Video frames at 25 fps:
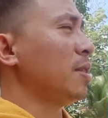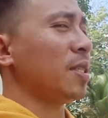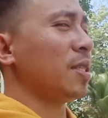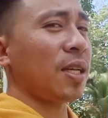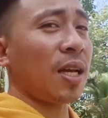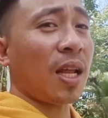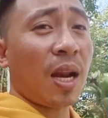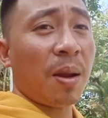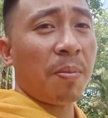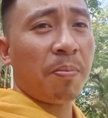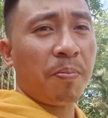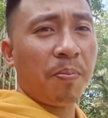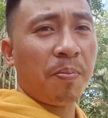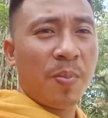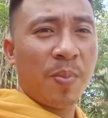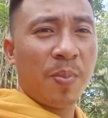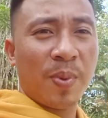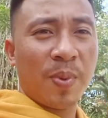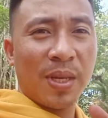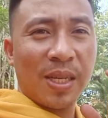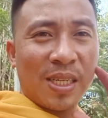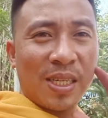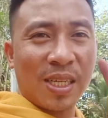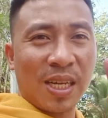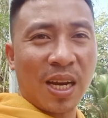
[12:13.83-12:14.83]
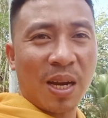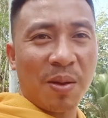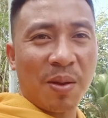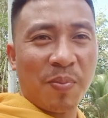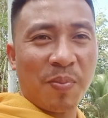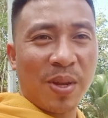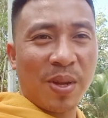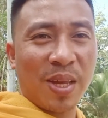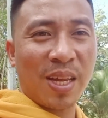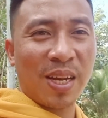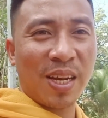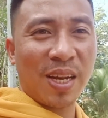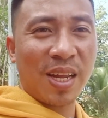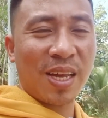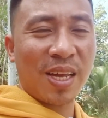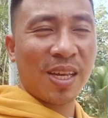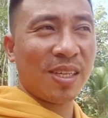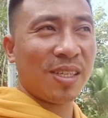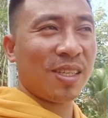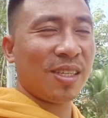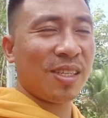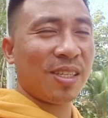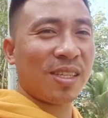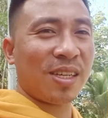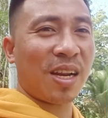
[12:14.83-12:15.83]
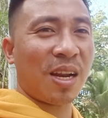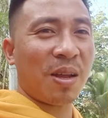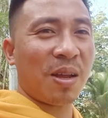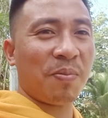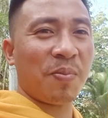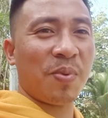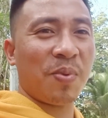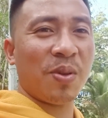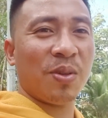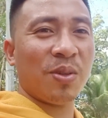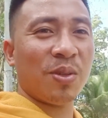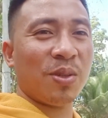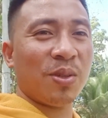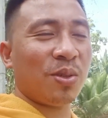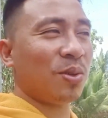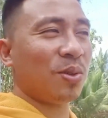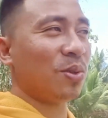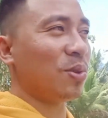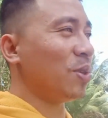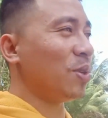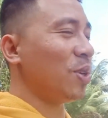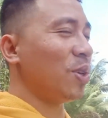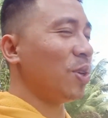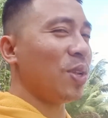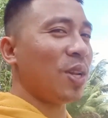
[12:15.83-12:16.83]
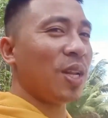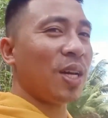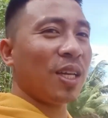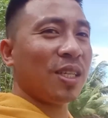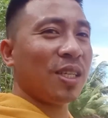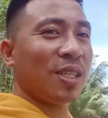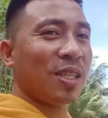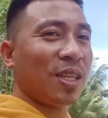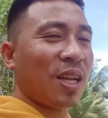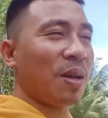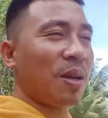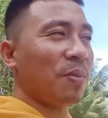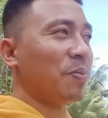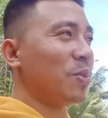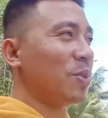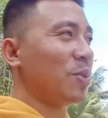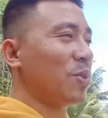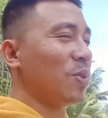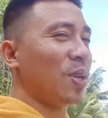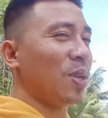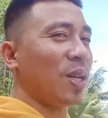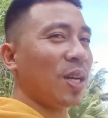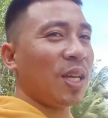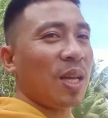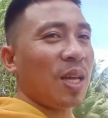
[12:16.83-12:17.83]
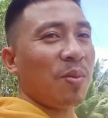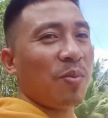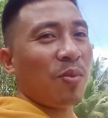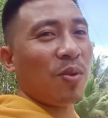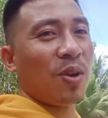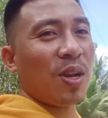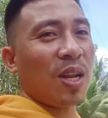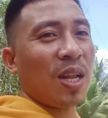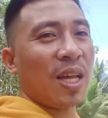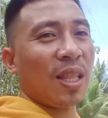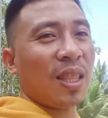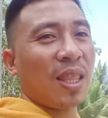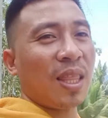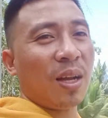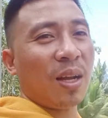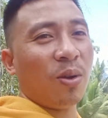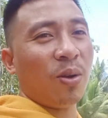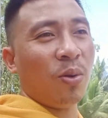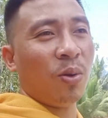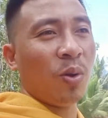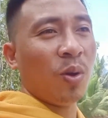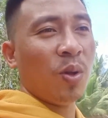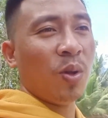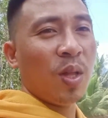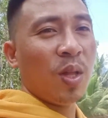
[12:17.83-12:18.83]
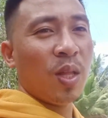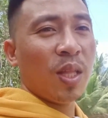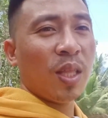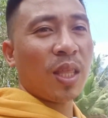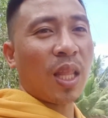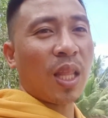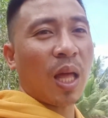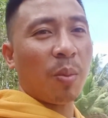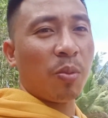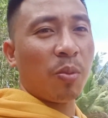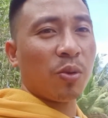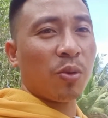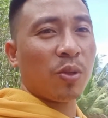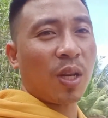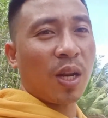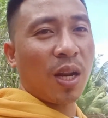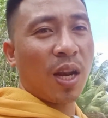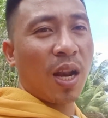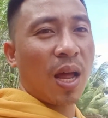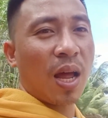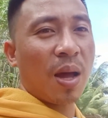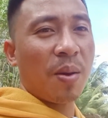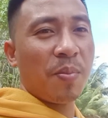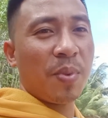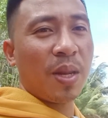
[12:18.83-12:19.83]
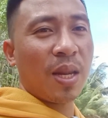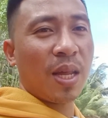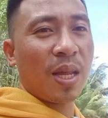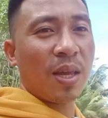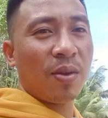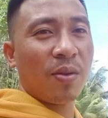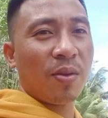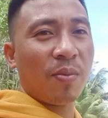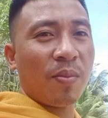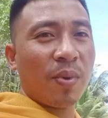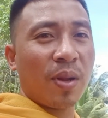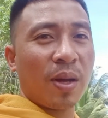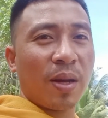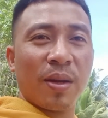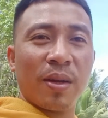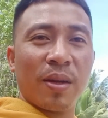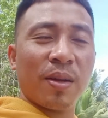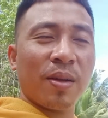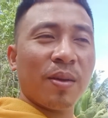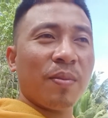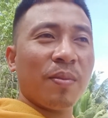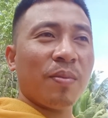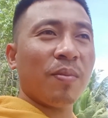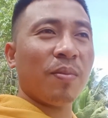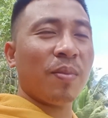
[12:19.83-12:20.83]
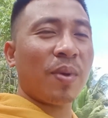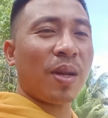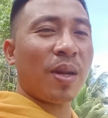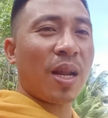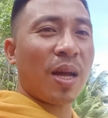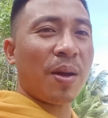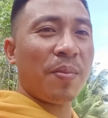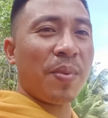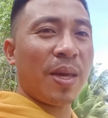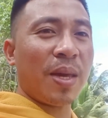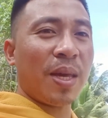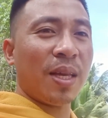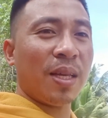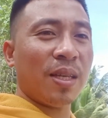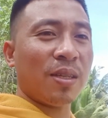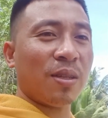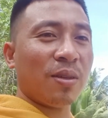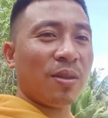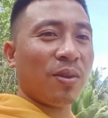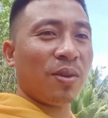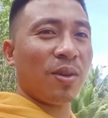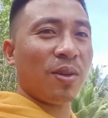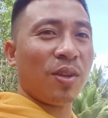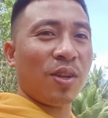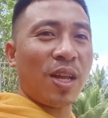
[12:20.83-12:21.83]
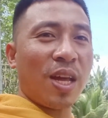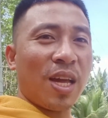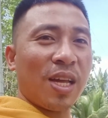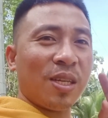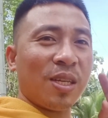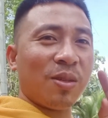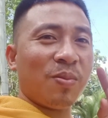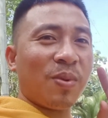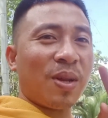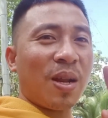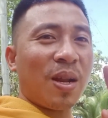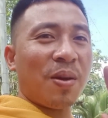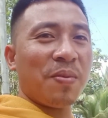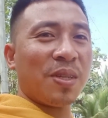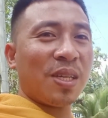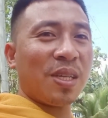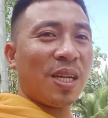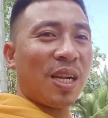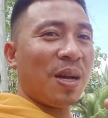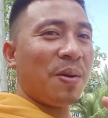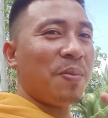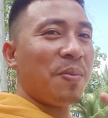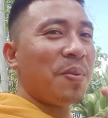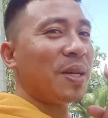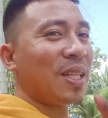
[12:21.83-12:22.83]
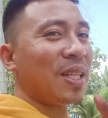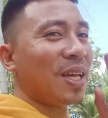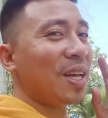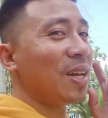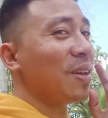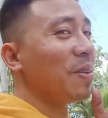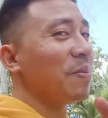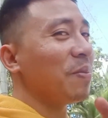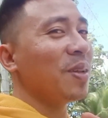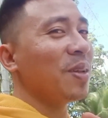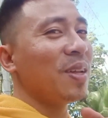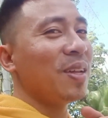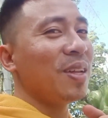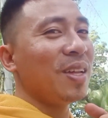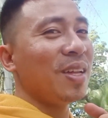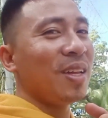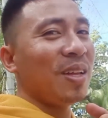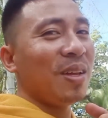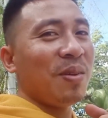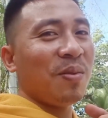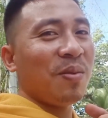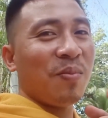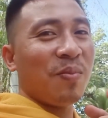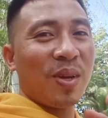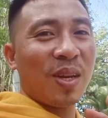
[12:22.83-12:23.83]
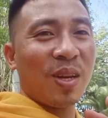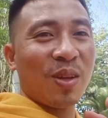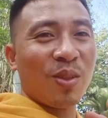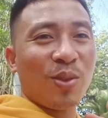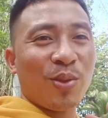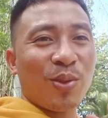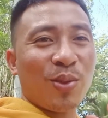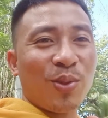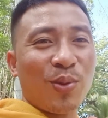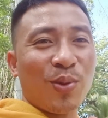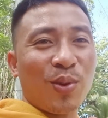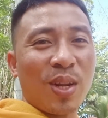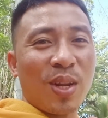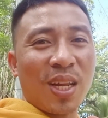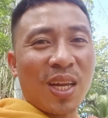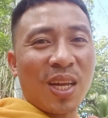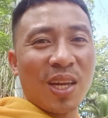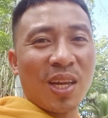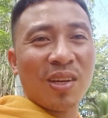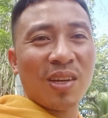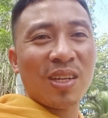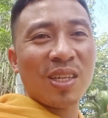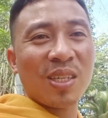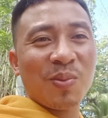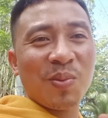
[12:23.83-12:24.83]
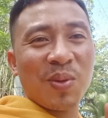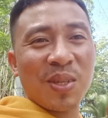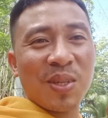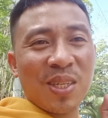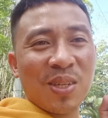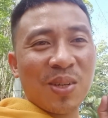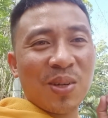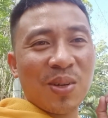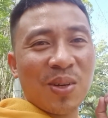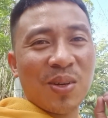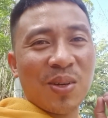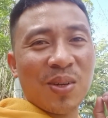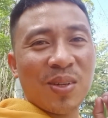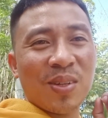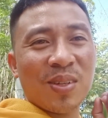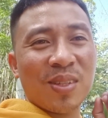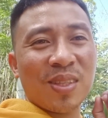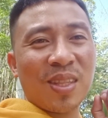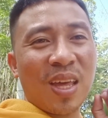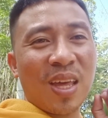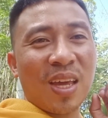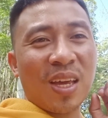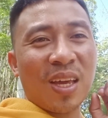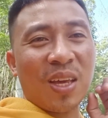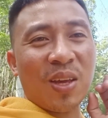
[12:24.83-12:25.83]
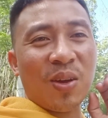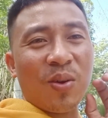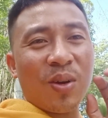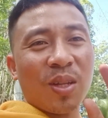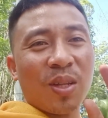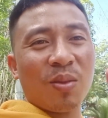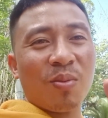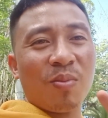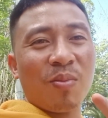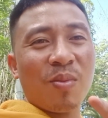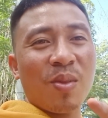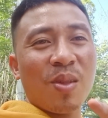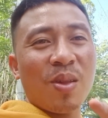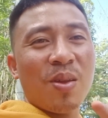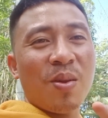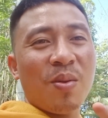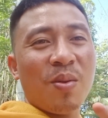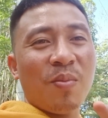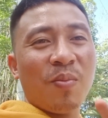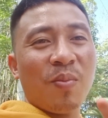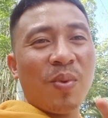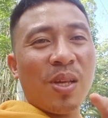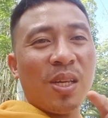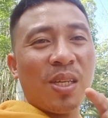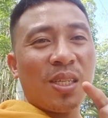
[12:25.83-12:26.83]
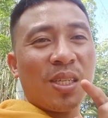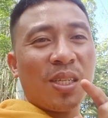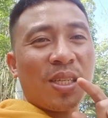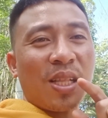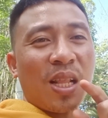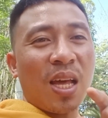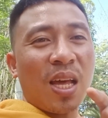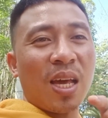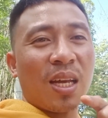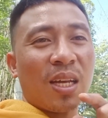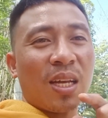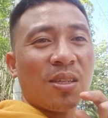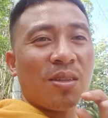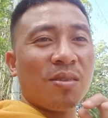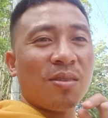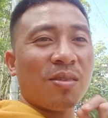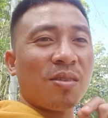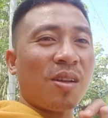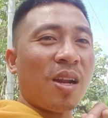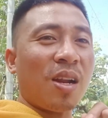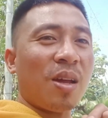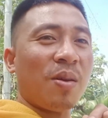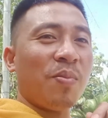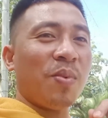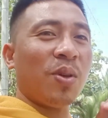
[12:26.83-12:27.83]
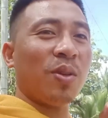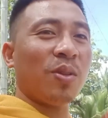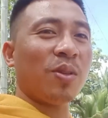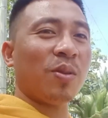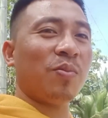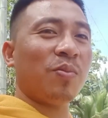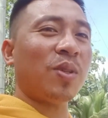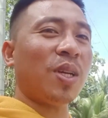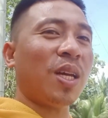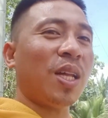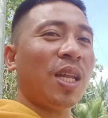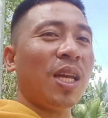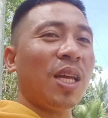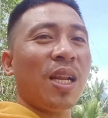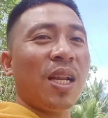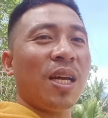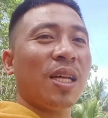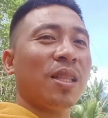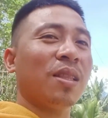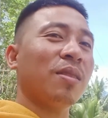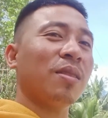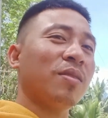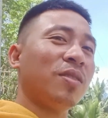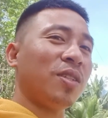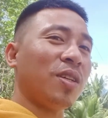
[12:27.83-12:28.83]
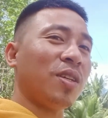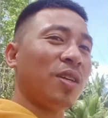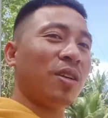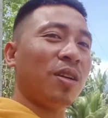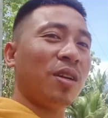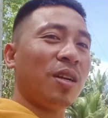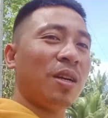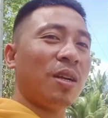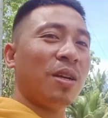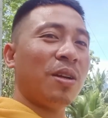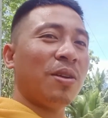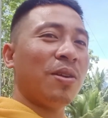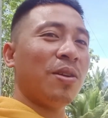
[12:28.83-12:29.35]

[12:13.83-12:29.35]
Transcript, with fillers: scrap scrap na yan guys scrap so yun ang scrap so lagyan mo na yan tagok tapos rarami na yun mang marami so yun guys maraming salamat ayun may natutunan kayo this video. Thank you at please like and subscribe my YouTube channel at share.